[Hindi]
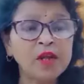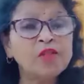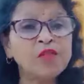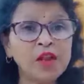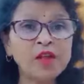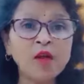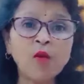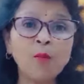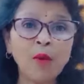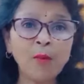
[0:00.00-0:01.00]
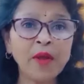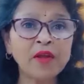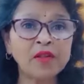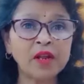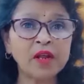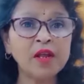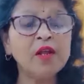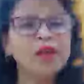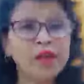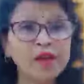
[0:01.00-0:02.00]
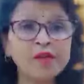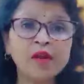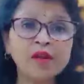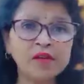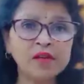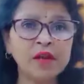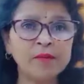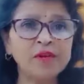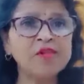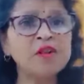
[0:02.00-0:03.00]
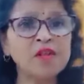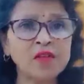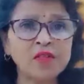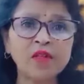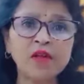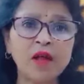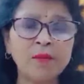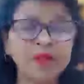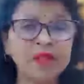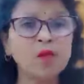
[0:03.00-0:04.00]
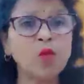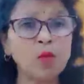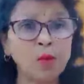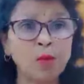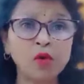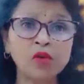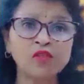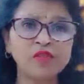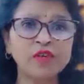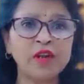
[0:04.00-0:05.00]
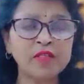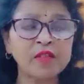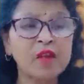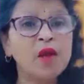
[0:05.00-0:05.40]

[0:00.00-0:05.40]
फ्री का कॉम्बो पैक दे रहे हैं एट नाइन्टी नाइन में इतना सस्ता कहाँ मिलता है वो भी बहुत अच्छी ड्रेस